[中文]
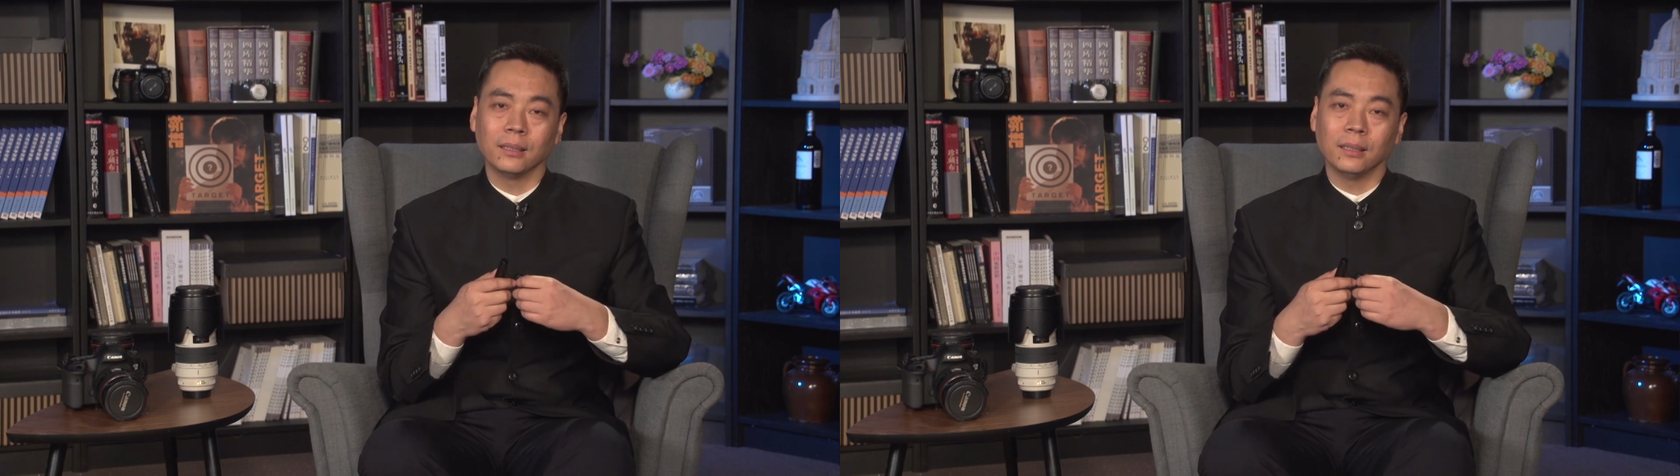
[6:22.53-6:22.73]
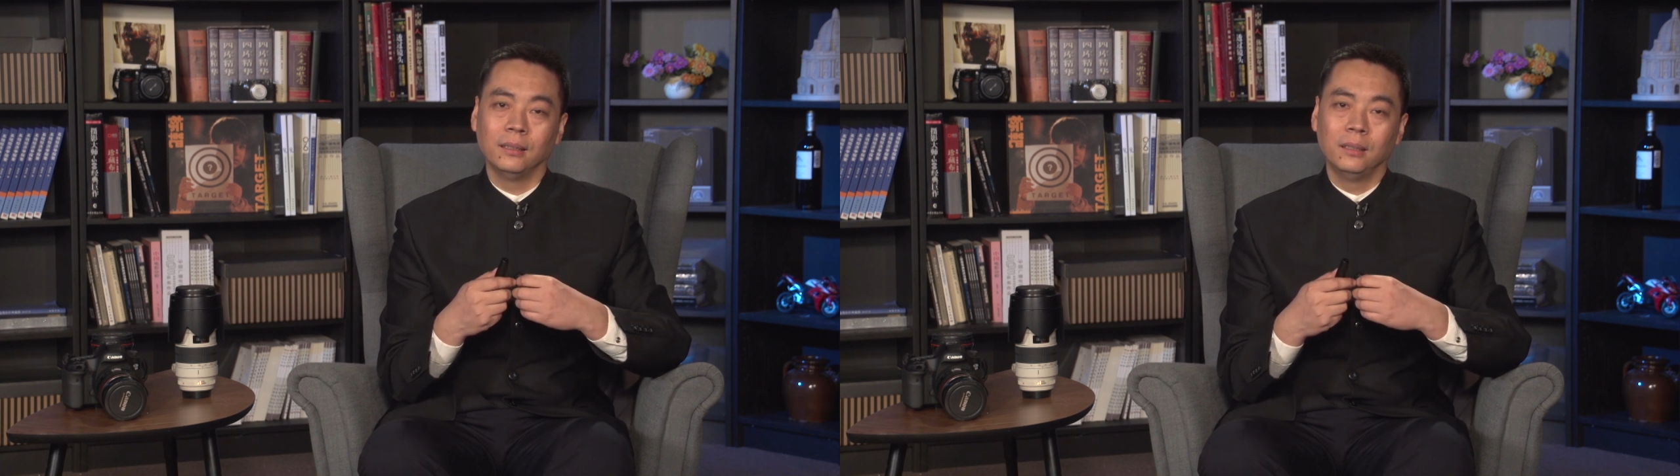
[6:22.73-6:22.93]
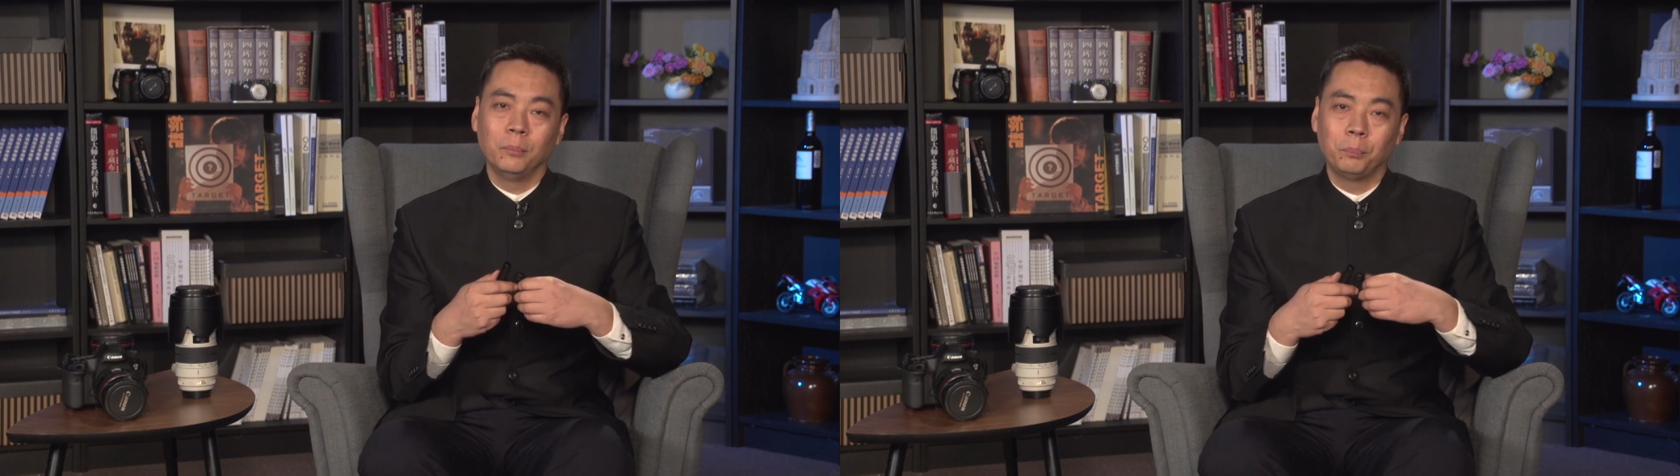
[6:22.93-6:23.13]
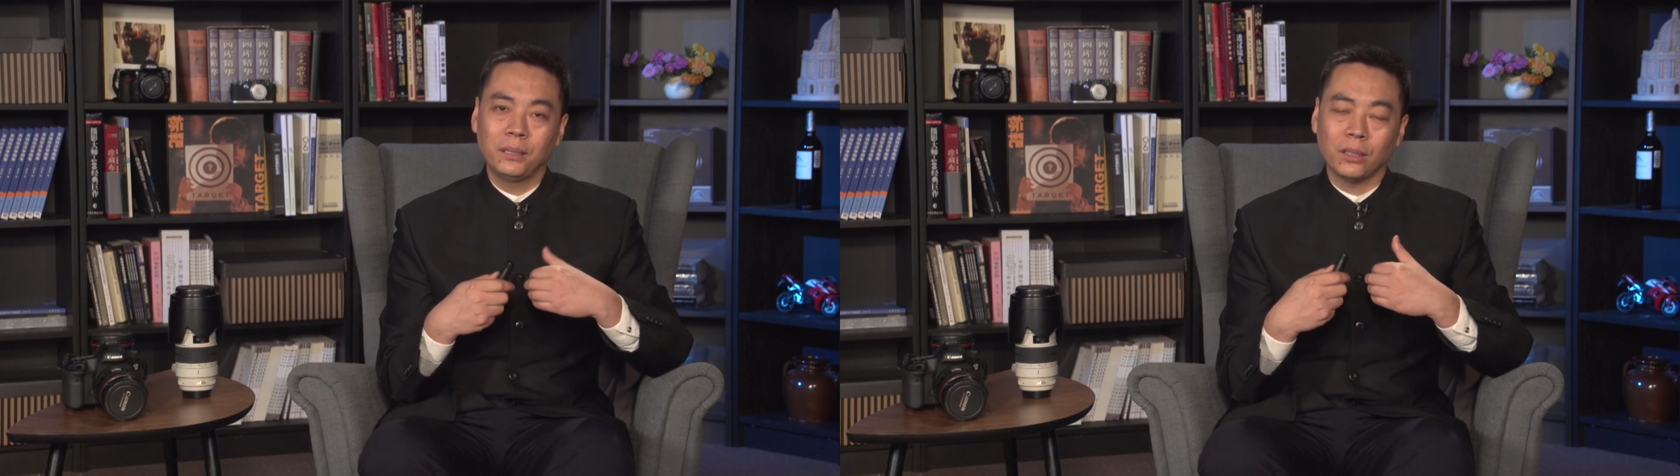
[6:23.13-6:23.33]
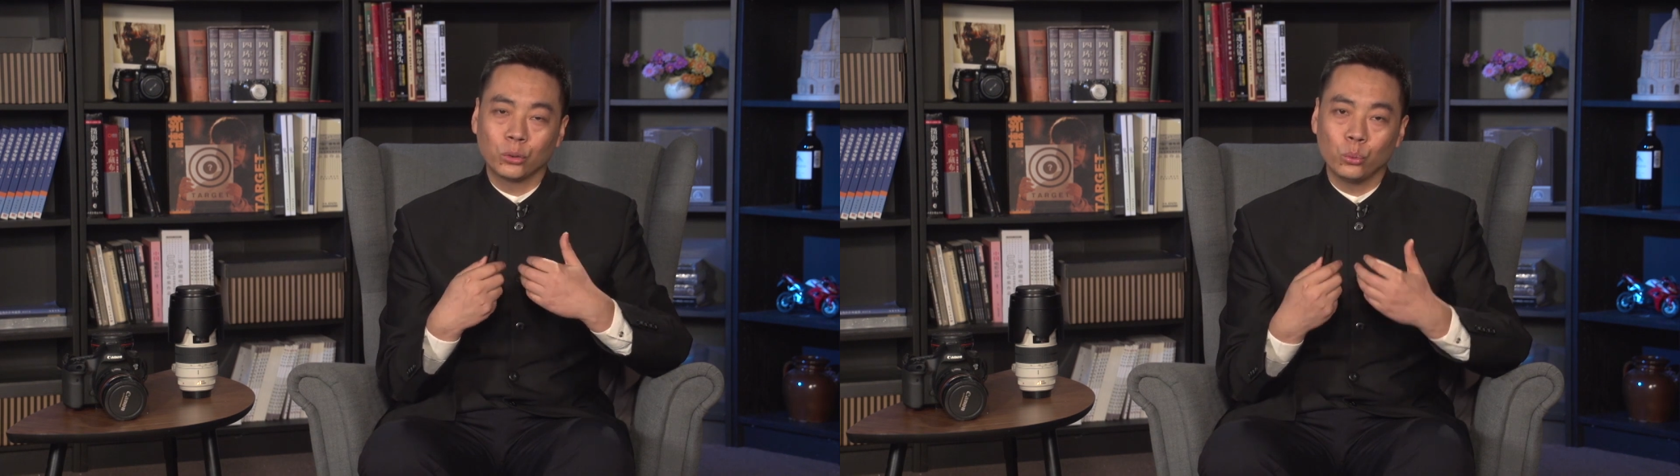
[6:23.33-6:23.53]
的、比
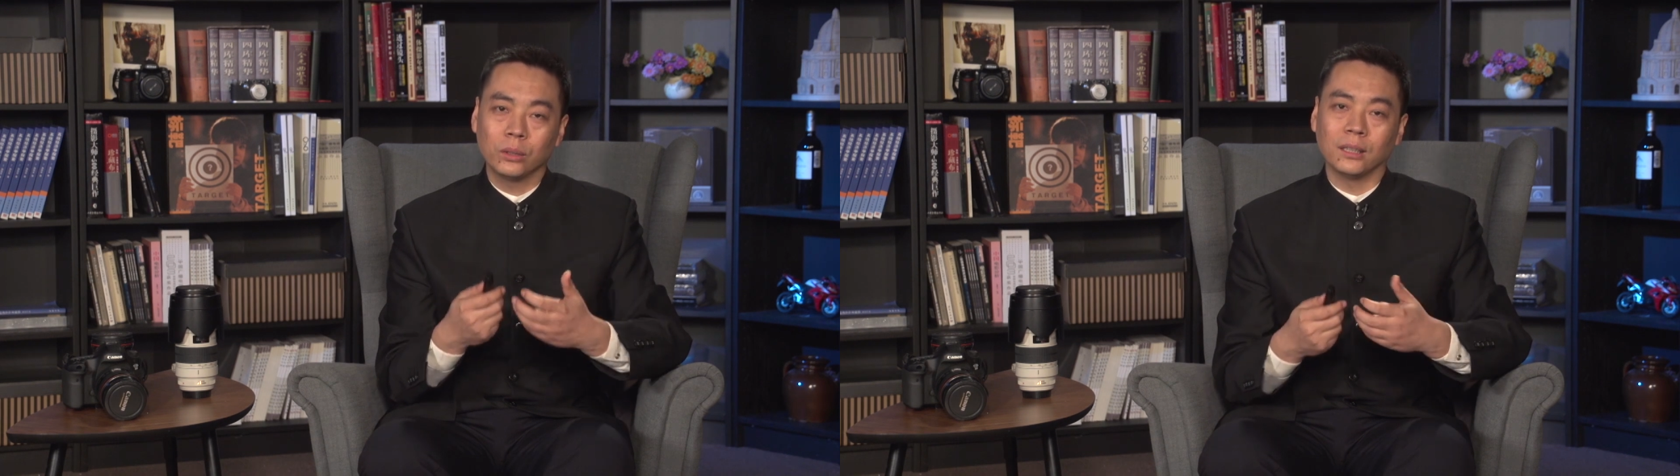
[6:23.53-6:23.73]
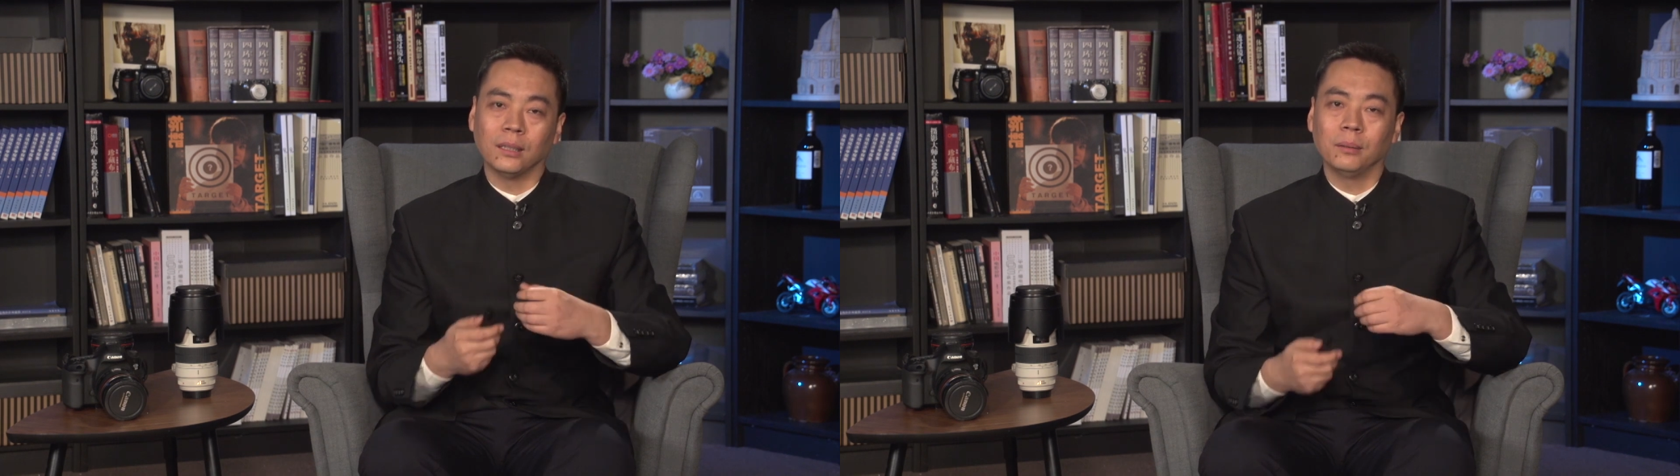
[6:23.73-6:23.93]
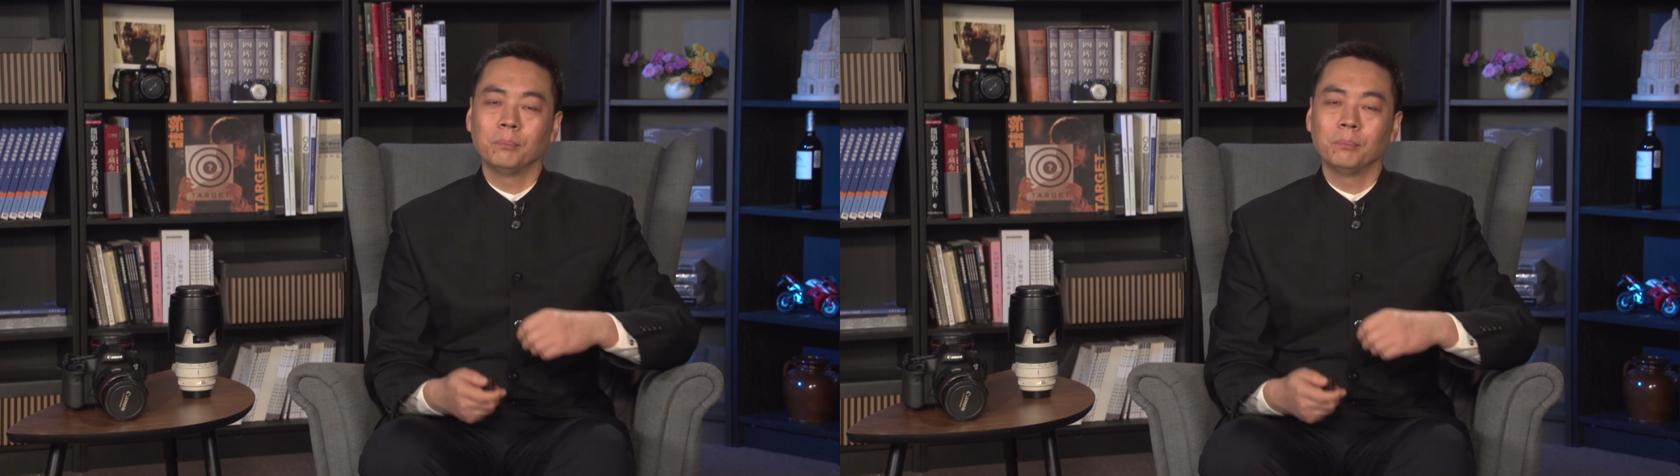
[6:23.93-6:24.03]
较多的，